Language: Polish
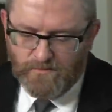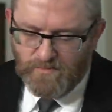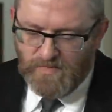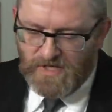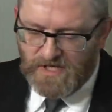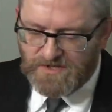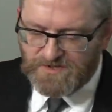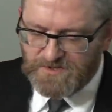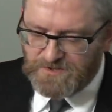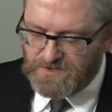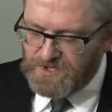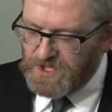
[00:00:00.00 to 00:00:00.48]

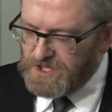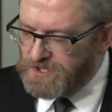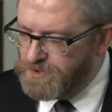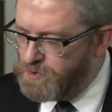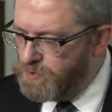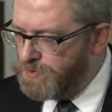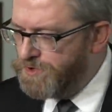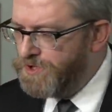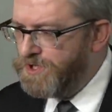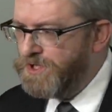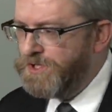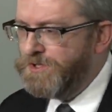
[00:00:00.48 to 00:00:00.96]
Bardzo
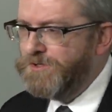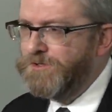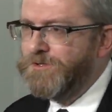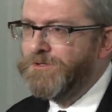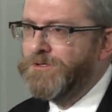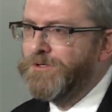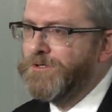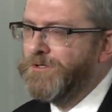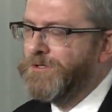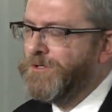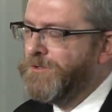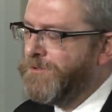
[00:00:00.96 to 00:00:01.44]
dziękuję
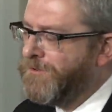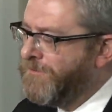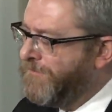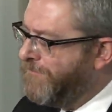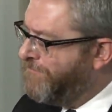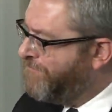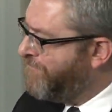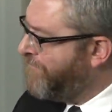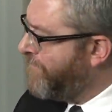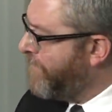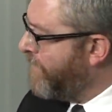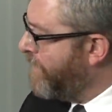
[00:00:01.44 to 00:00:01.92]

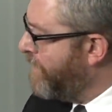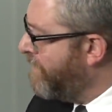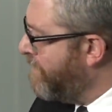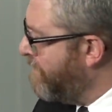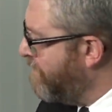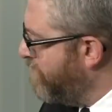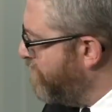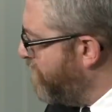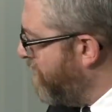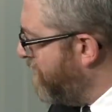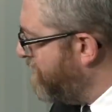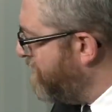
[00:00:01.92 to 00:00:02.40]

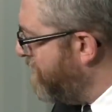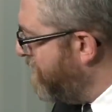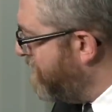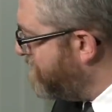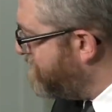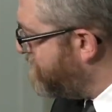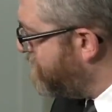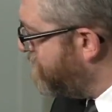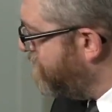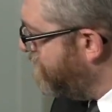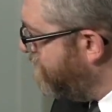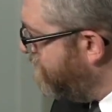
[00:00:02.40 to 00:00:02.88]
Panie
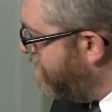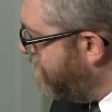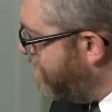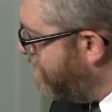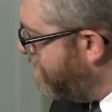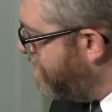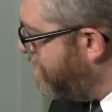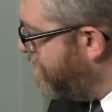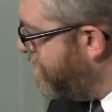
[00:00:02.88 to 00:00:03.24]
Jacku